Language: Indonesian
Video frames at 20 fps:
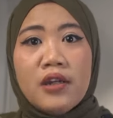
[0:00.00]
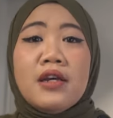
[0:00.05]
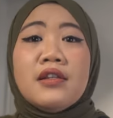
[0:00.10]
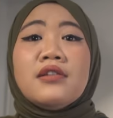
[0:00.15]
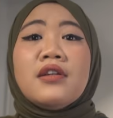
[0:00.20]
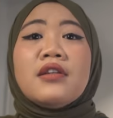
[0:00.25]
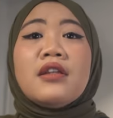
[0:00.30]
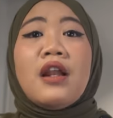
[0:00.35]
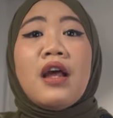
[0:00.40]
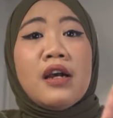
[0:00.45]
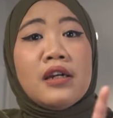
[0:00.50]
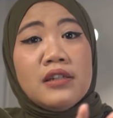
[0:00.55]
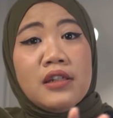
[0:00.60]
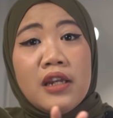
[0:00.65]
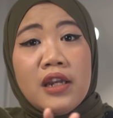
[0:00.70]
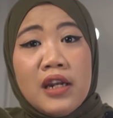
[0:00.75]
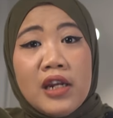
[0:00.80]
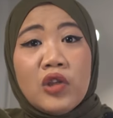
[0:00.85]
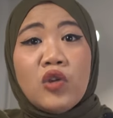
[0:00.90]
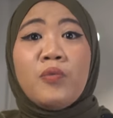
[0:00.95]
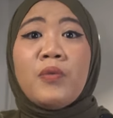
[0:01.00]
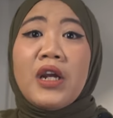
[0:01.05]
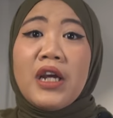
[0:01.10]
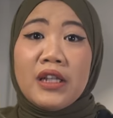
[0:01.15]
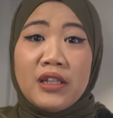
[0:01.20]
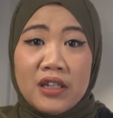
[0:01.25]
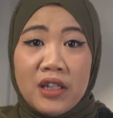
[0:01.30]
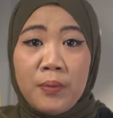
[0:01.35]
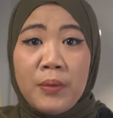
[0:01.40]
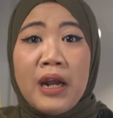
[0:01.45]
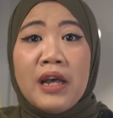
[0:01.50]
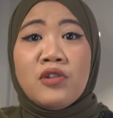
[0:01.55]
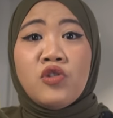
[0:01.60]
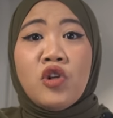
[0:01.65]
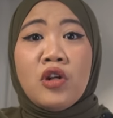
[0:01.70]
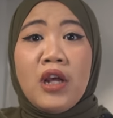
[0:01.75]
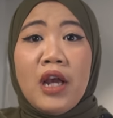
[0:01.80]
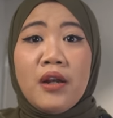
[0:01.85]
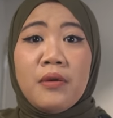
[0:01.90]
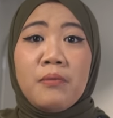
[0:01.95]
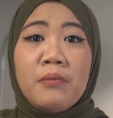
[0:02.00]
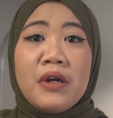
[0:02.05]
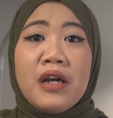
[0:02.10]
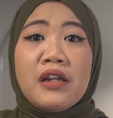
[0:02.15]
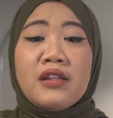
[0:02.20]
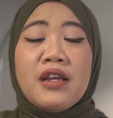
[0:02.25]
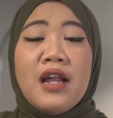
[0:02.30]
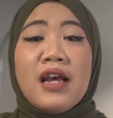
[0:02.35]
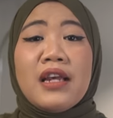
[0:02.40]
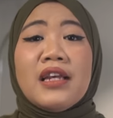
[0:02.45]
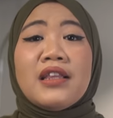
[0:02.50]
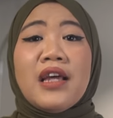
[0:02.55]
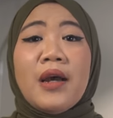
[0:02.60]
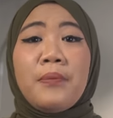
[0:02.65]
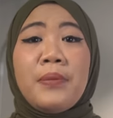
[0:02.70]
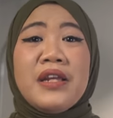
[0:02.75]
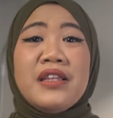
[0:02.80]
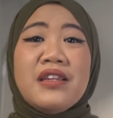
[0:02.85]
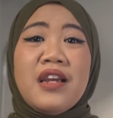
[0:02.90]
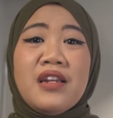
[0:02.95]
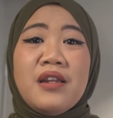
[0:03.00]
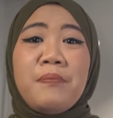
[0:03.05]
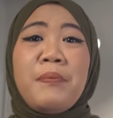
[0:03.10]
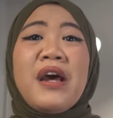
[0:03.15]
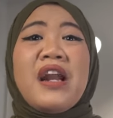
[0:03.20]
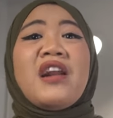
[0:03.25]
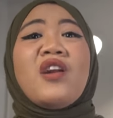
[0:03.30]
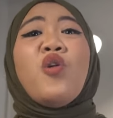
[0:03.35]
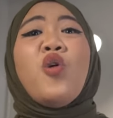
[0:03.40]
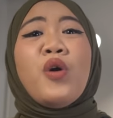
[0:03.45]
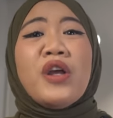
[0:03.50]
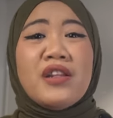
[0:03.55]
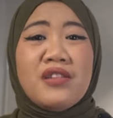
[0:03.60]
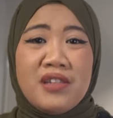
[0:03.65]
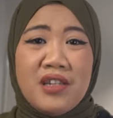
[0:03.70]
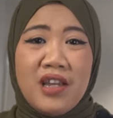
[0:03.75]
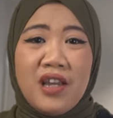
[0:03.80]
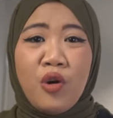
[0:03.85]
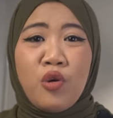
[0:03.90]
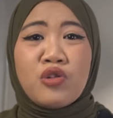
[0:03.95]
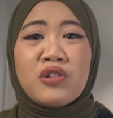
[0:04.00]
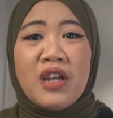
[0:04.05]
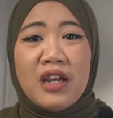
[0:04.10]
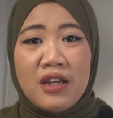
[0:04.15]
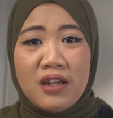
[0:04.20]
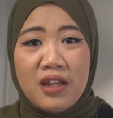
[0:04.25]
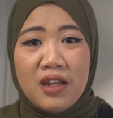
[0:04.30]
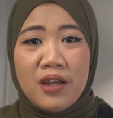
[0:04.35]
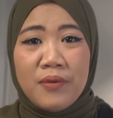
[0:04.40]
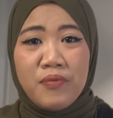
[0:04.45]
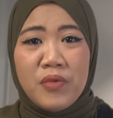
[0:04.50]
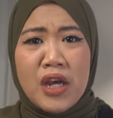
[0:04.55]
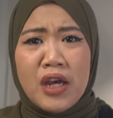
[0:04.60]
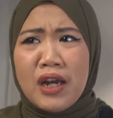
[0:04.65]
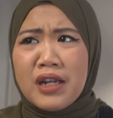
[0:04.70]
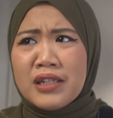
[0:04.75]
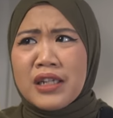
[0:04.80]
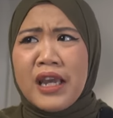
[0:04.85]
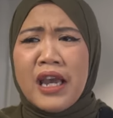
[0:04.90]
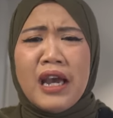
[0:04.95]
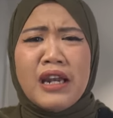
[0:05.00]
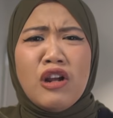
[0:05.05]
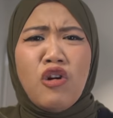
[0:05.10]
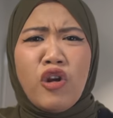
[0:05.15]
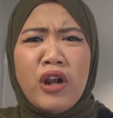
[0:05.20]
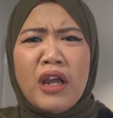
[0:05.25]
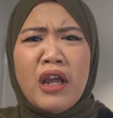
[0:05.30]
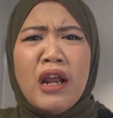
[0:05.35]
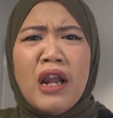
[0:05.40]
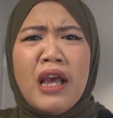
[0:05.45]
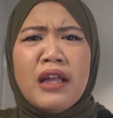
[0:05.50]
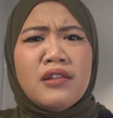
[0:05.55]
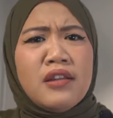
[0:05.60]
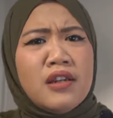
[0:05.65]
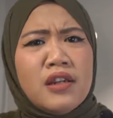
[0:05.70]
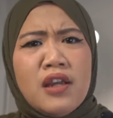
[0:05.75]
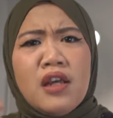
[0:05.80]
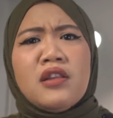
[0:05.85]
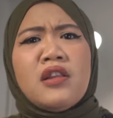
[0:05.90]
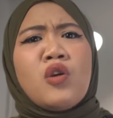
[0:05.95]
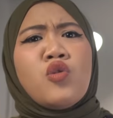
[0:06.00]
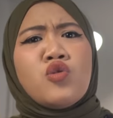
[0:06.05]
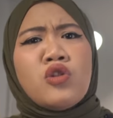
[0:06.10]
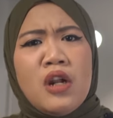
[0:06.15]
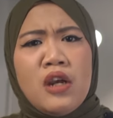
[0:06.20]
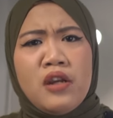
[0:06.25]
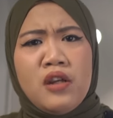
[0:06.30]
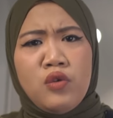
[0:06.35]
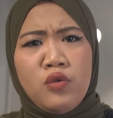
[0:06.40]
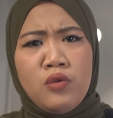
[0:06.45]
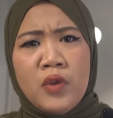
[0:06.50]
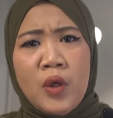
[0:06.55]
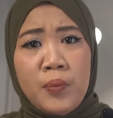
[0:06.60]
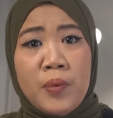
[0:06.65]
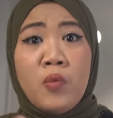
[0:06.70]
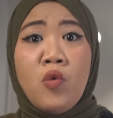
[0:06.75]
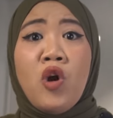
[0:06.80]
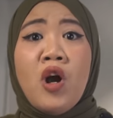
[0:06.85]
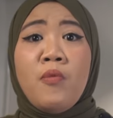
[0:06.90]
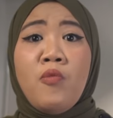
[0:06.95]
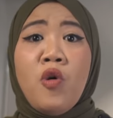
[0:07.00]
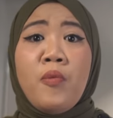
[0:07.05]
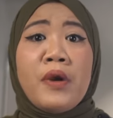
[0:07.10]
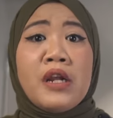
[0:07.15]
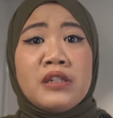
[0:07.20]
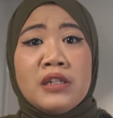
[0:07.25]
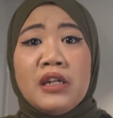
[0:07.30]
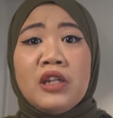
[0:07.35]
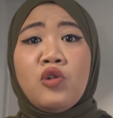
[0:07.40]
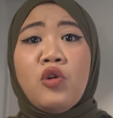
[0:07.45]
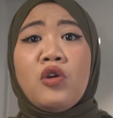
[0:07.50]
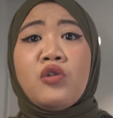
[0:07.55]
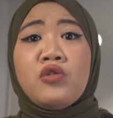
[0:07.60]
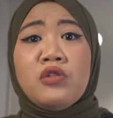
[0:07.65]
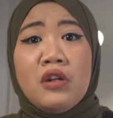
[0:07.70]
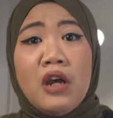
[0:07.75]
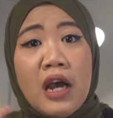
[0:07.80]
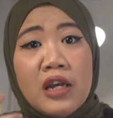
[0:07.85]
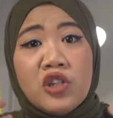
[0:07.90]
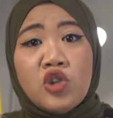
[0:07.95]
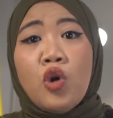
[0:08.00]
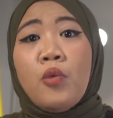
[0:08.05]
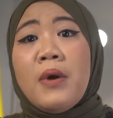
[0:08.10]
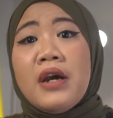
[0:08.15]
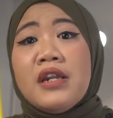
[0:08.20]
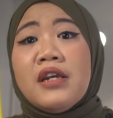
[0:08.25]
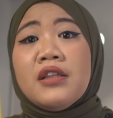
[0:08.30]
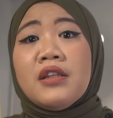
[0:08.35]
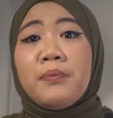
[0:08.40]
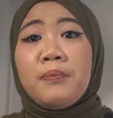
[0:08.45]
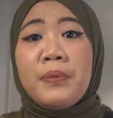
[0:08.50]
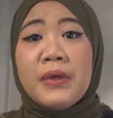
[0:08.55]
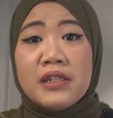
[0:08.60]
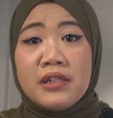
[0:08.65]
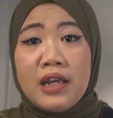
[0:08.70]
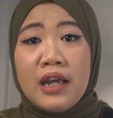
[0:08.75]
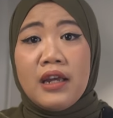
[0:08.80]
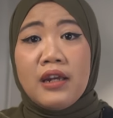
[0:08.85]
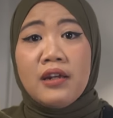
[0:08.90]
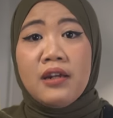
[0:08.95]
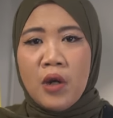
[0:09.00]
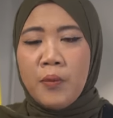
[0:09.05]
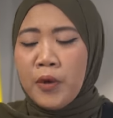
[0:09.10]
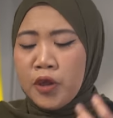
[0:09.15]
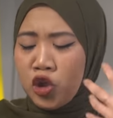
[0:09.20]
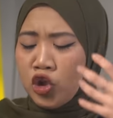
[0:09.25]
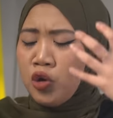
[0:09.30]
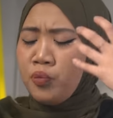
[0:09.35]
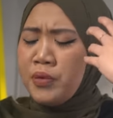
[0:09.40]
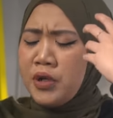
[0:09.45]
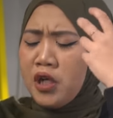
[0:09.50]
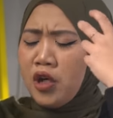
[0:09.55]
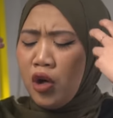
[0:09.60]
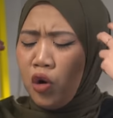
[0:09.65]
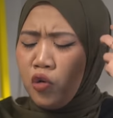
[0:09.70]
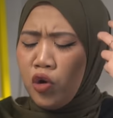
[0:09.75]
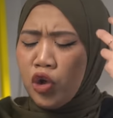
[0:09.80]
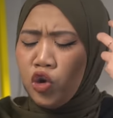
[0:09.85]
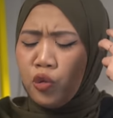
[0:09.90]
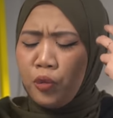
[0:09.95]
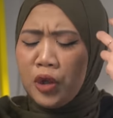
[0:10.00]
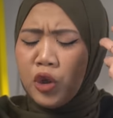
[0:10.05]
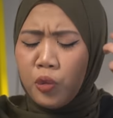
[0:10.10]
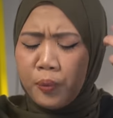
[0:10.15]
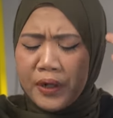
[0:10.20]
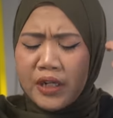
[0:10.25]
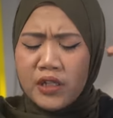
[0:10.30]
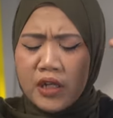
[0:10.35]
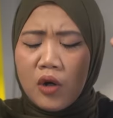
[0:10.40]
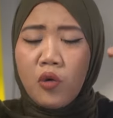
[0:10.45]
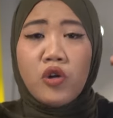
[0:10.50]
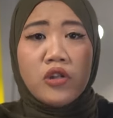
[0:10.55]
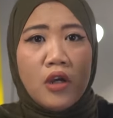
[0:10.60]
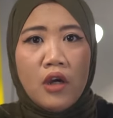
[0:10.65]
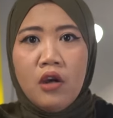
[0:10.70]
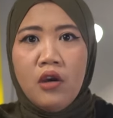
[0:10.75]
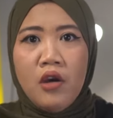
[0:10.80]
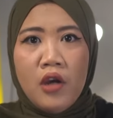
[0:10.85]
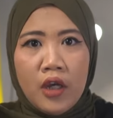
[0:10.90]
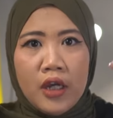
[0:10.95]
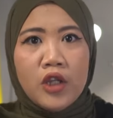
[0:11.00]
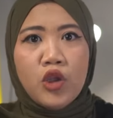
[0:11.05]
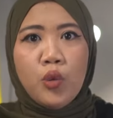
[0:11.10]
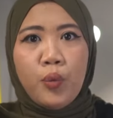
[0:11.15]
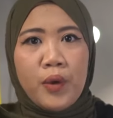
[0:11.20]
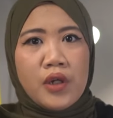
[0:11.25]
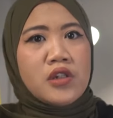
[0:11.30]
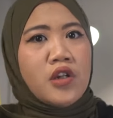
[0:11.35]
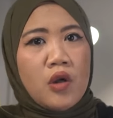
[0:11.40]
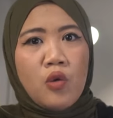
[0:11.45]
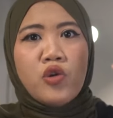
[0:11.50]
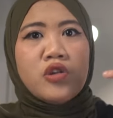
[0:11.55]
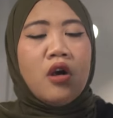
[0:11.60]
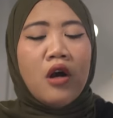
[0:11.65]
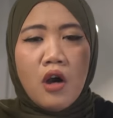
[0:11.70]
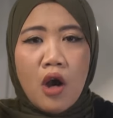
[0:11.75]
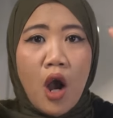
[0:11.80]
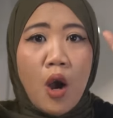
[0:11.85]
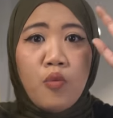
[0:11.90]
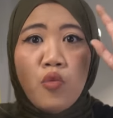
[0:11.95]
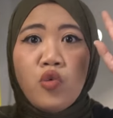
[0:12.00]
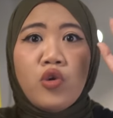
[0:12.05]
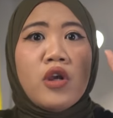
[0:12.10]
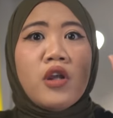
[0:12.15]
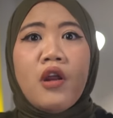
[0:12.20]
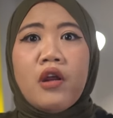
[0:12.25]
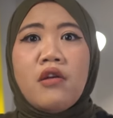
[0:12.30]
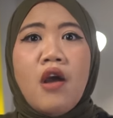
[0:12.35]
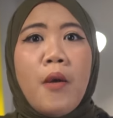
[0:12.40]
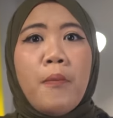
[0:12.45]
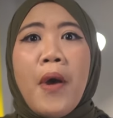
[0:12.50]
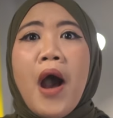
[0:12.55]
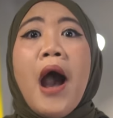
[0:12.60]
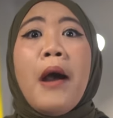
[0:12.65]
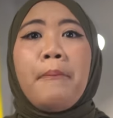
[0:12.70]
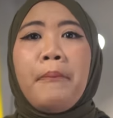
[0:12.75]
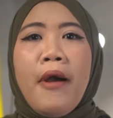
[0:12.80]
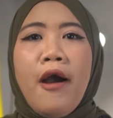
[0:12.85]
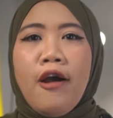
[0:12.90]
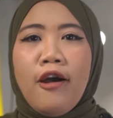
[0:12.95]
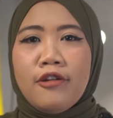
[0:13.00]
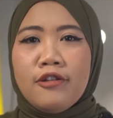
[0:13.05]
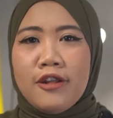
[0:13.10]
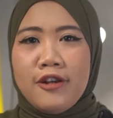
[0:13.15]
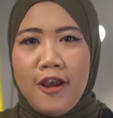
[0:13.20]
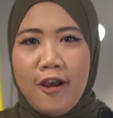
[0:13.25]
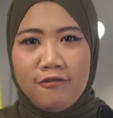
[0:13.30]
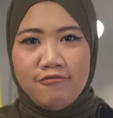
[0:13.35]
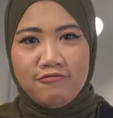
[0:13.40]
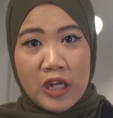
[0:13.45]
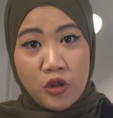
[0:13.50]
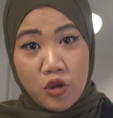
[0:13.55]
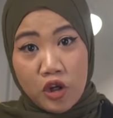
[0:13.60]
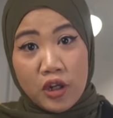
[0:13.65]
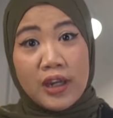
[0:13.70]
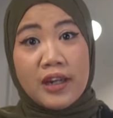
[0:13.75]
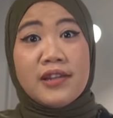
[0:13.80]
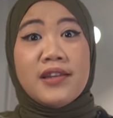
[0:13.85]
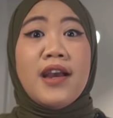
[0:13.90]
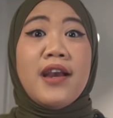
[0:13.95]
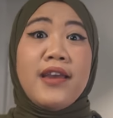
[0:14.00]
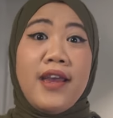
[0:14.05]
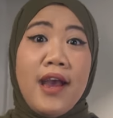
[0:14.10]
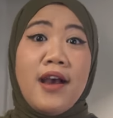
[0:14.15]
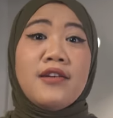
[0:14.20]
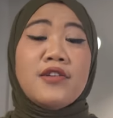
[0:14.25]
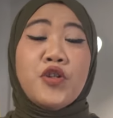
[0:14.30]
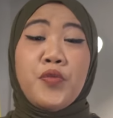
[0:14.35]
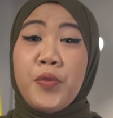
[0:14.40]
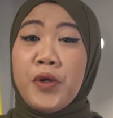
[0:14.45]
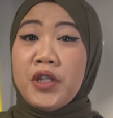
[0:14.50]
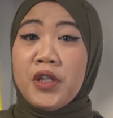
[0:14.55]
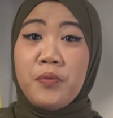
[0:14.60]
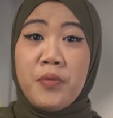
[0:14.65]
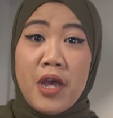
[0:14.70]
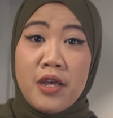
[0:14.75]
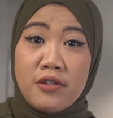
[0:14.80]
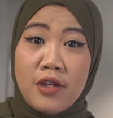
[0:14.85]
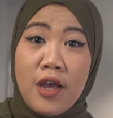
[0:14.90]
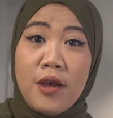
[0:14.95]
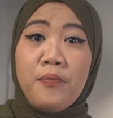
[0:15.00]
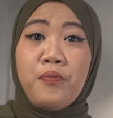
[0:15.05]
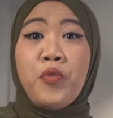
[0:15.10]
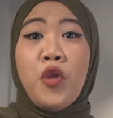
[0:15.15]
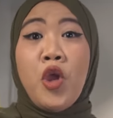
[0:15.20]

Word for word: dan setelah kejadian itu mereka tetap melanjutkan bekerja lagi tapi jadi paranoid si Rosa ini dia ngerasa kayak ada orang ngeliatin dia terus lagi tuh tapi mau nggak mau perasaan itu harus uh, coba dia tepis kan sama tetap mikir ya udah itu itu perasaan aku aja itu perasaan aku aja nggak mungkin ada apa-apa kata dia lanjut kerja ya seperti biasa